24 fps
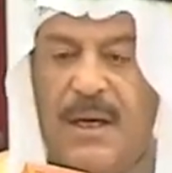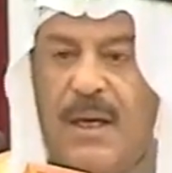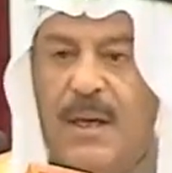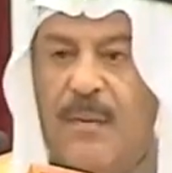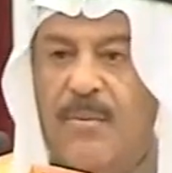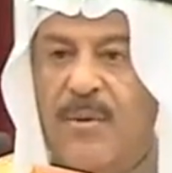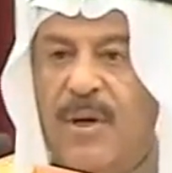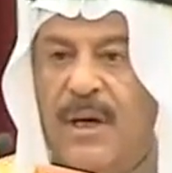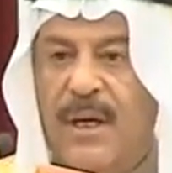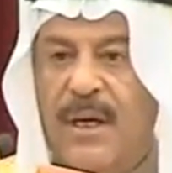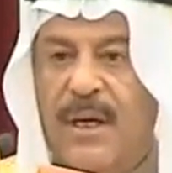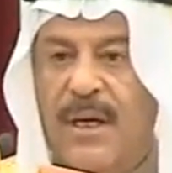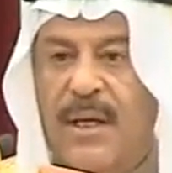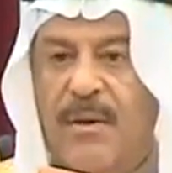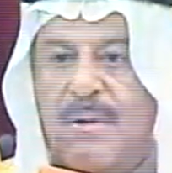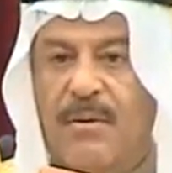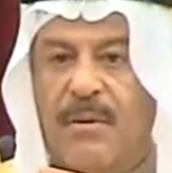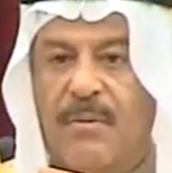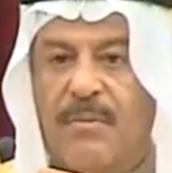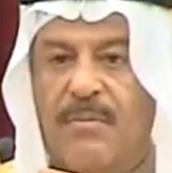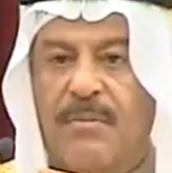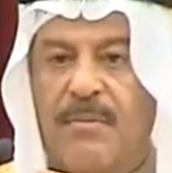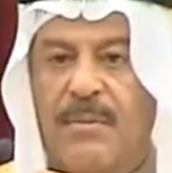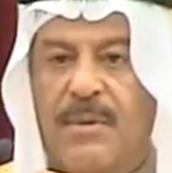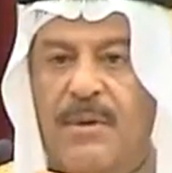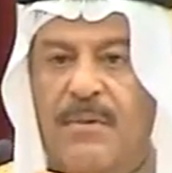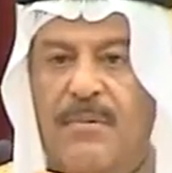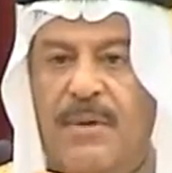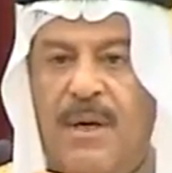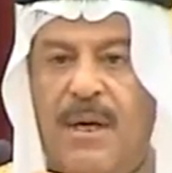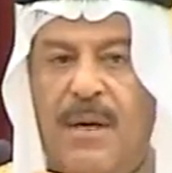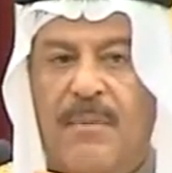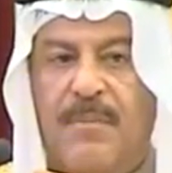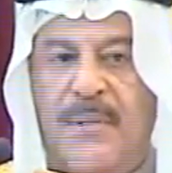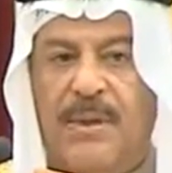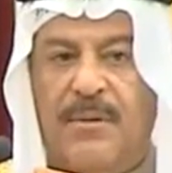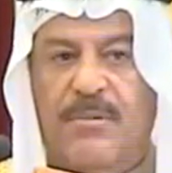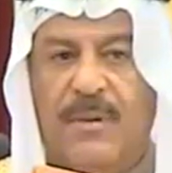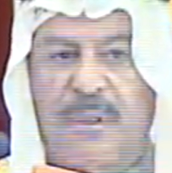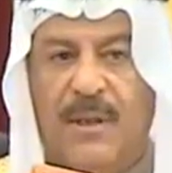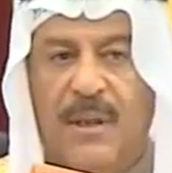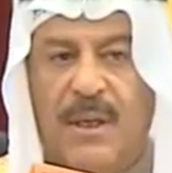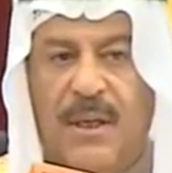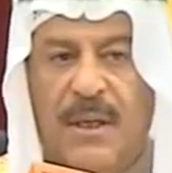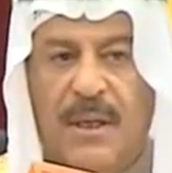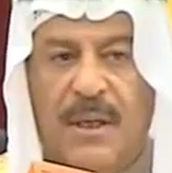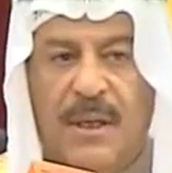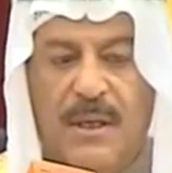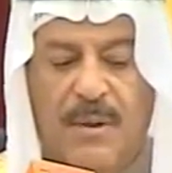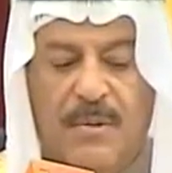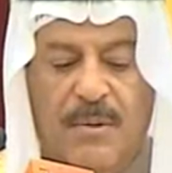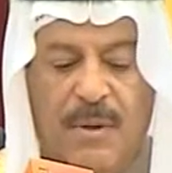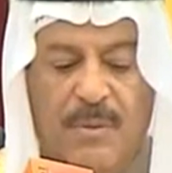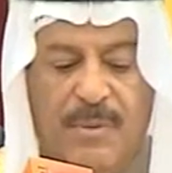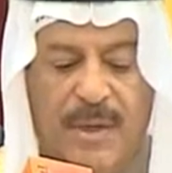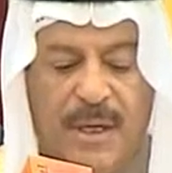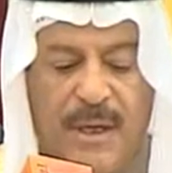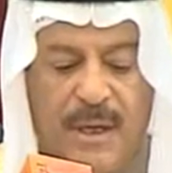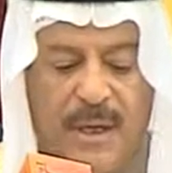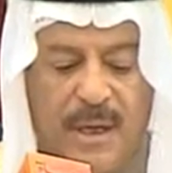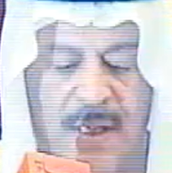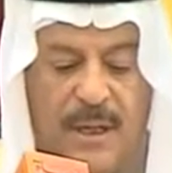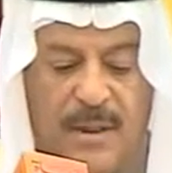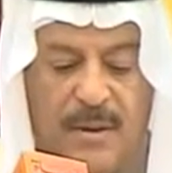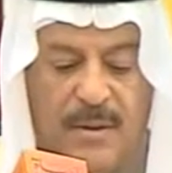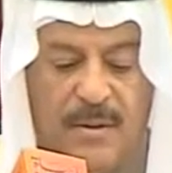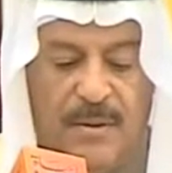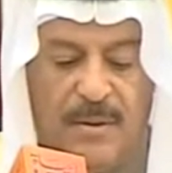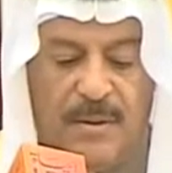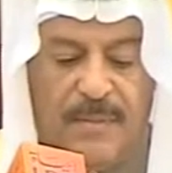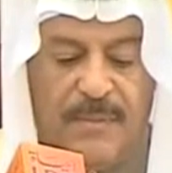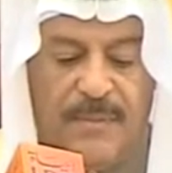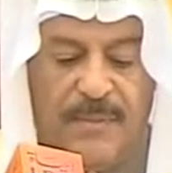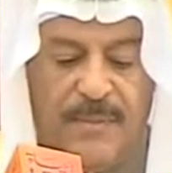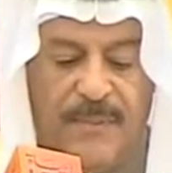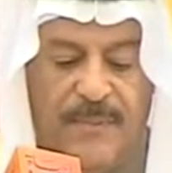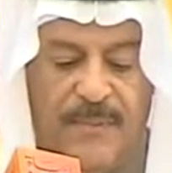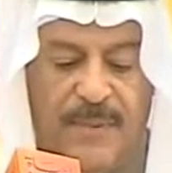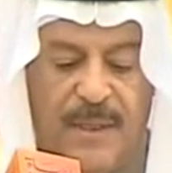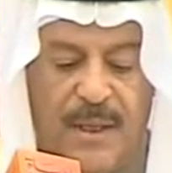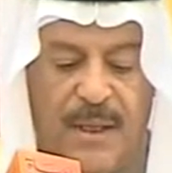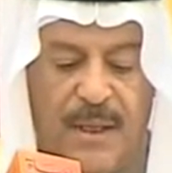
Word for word: هنأ فيها صاحبة السمو الملكي الأميرة سبيكة بنت